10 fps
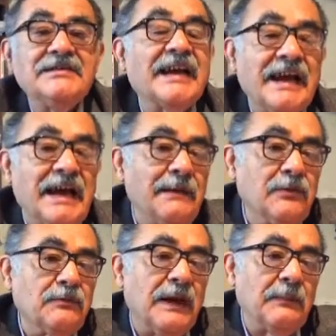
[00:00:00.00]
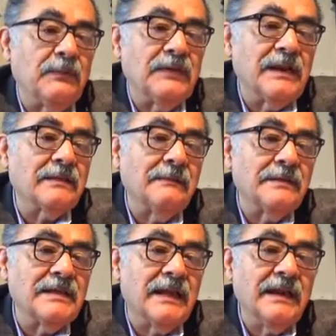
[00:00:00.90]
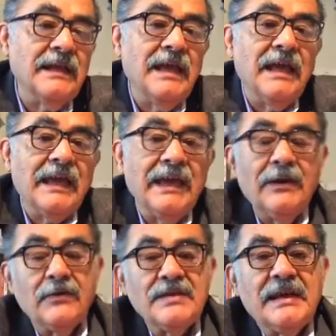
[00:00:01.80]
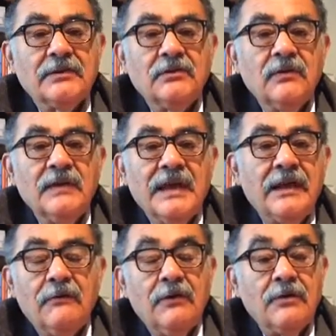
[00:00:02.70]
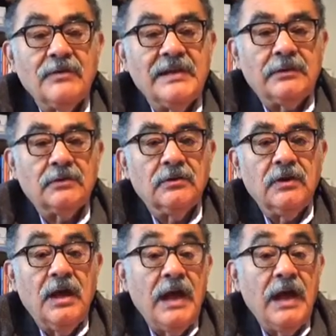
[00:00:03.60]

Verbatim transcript: checáramos para poder establecer qué es lo cierto y qué no es lo cierto.